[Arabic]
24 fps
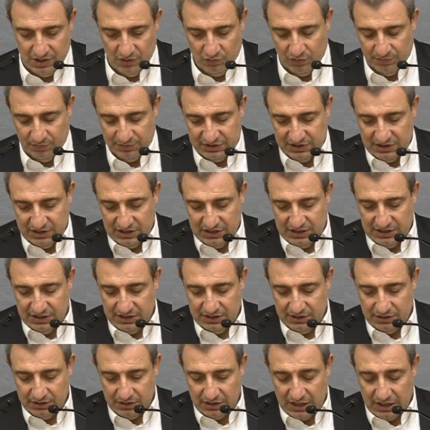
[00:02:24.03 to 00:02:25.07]

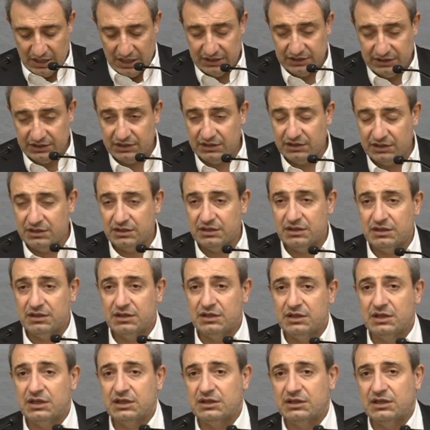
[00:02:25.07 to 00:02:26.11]
وبالتالي أعد
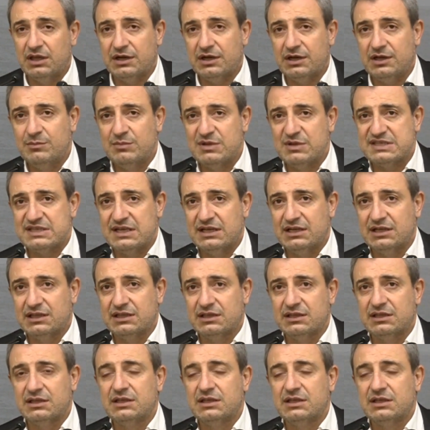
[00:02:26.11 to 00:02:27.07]
طرح مسألة